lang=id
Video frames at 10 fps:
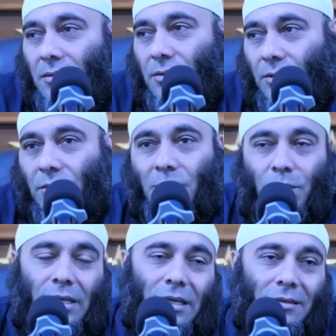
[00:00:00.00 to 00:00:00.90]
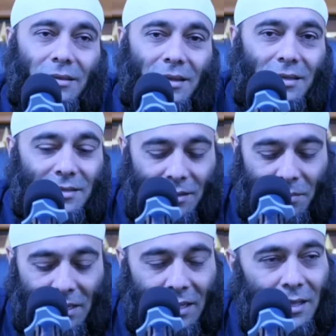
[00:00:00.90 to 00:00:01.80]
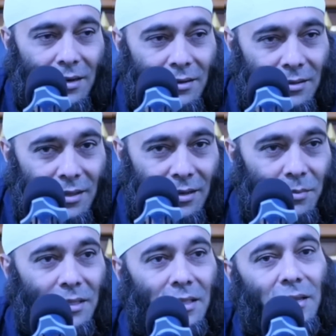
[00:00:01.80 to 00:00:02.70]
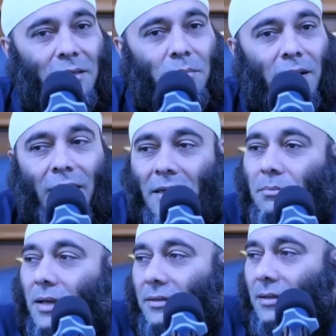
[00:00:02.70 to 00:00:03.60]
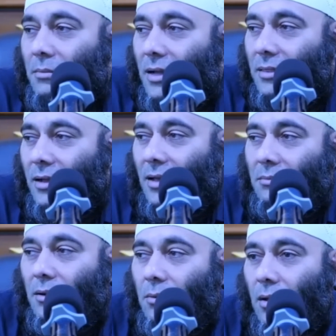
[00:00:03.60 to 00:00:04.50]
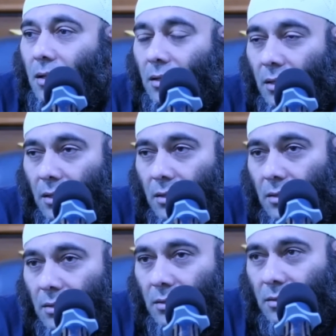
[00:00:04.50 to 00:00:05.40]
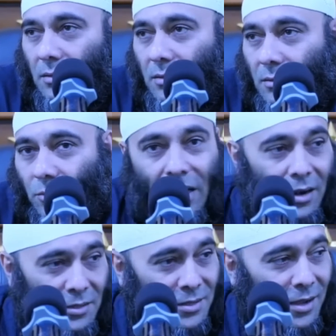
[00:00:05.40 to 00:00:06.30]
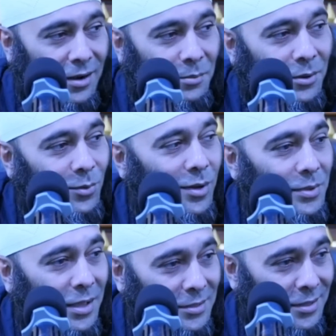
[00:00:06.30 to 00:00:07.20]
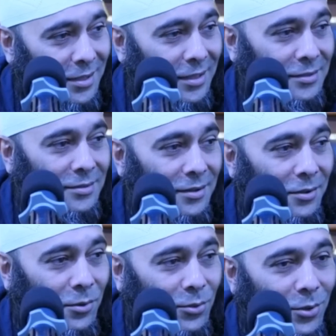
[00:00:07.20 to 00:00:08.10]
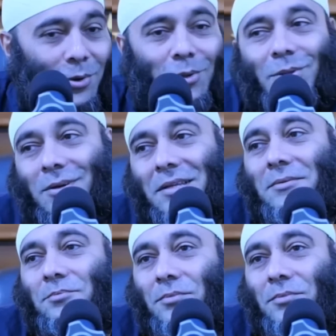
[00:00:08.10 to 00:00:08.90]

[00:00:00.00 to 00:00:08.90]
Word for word: Contoh mungkin tadi saya mendengar eh, kalimat dari Pak Haiban yang mengatakan bahwa Eh, udara sekarang memang luar biasa ya, sedang kotor-kotornya.